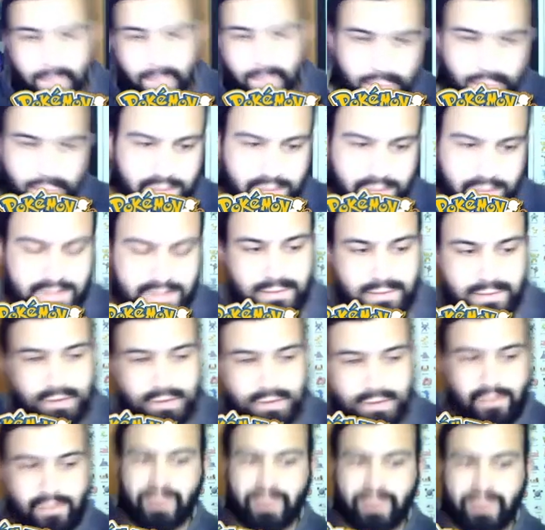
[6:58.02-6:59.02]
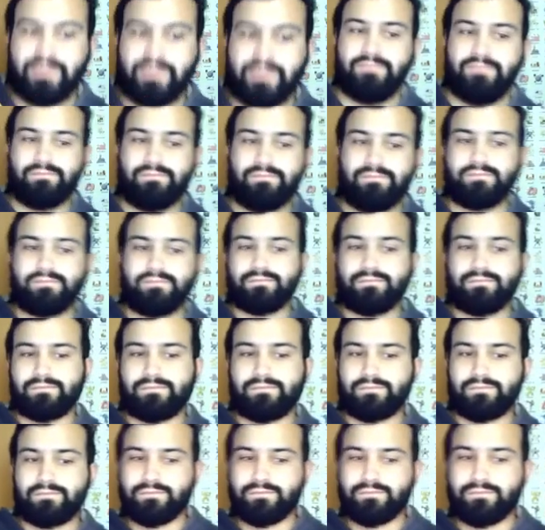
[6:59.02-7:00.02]
lo voy a decir de una vez.
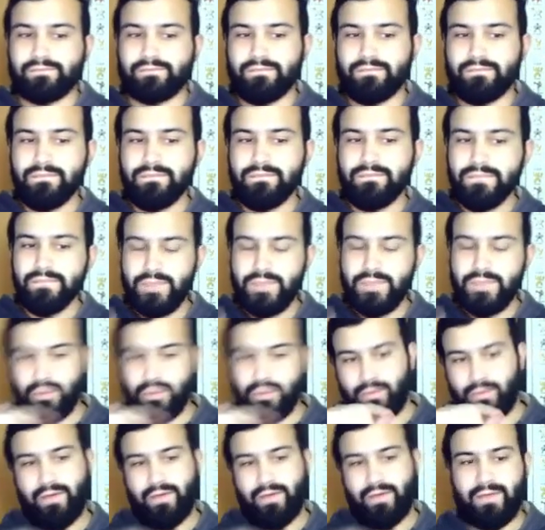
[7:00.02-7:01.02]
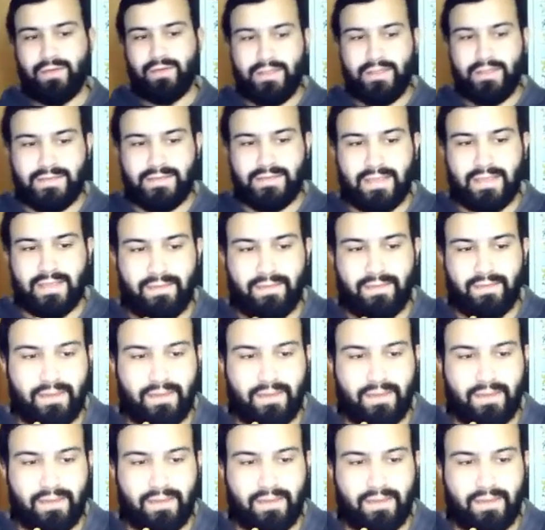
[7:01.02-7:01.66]
Yo voy a utilizar